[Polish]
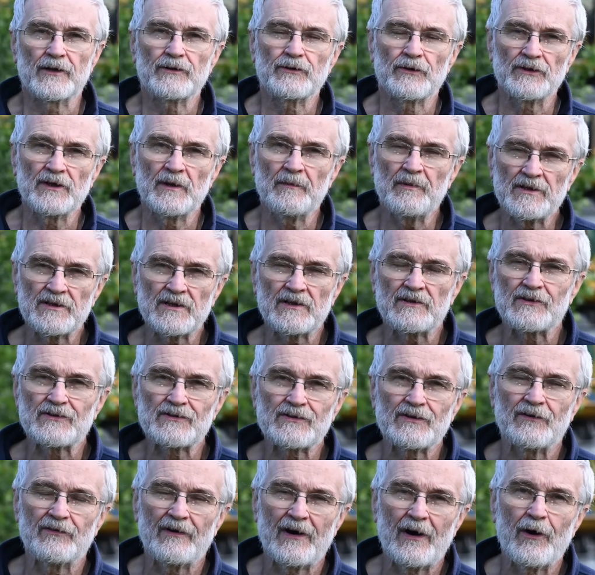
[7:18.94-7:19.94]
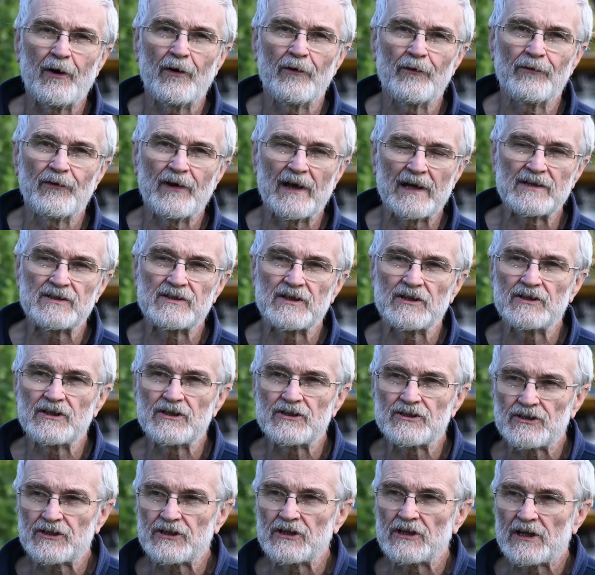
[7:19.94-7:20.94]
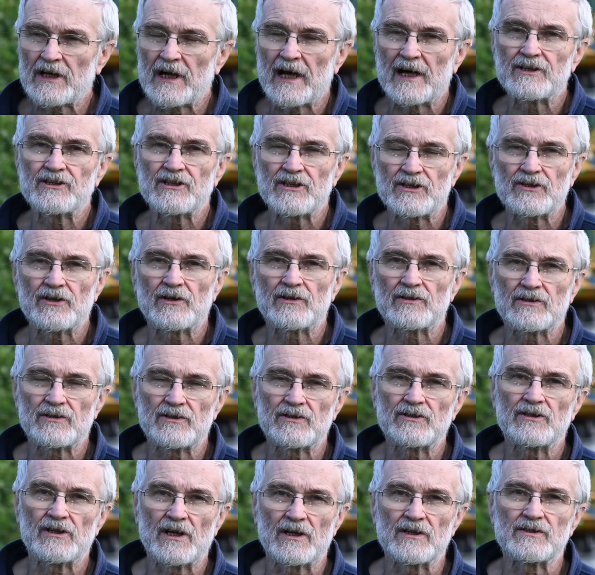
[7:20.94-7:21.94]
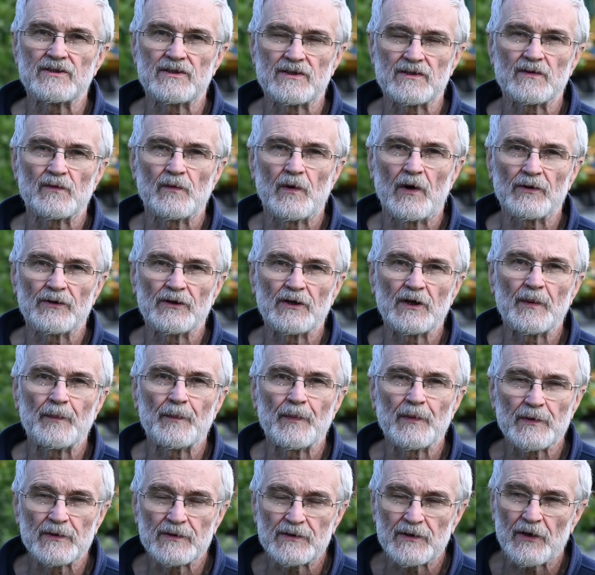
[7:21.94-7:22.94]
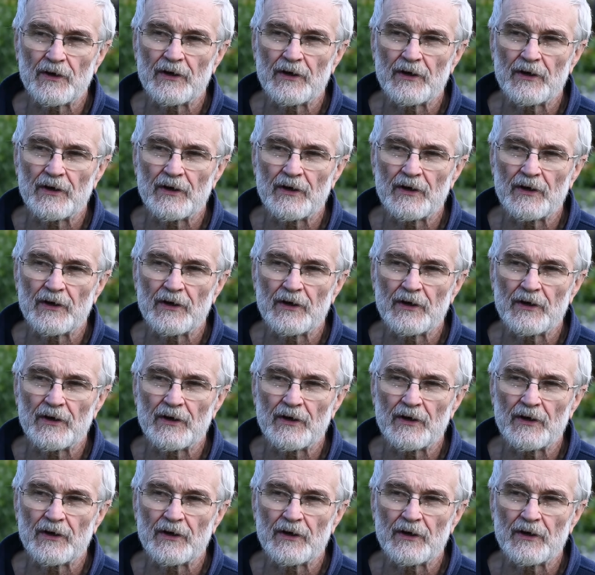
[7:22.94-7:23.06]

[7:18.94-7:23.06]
ale to nie będzie kosztowało więcej niż kilkadziesiąt tysięcy złotych plus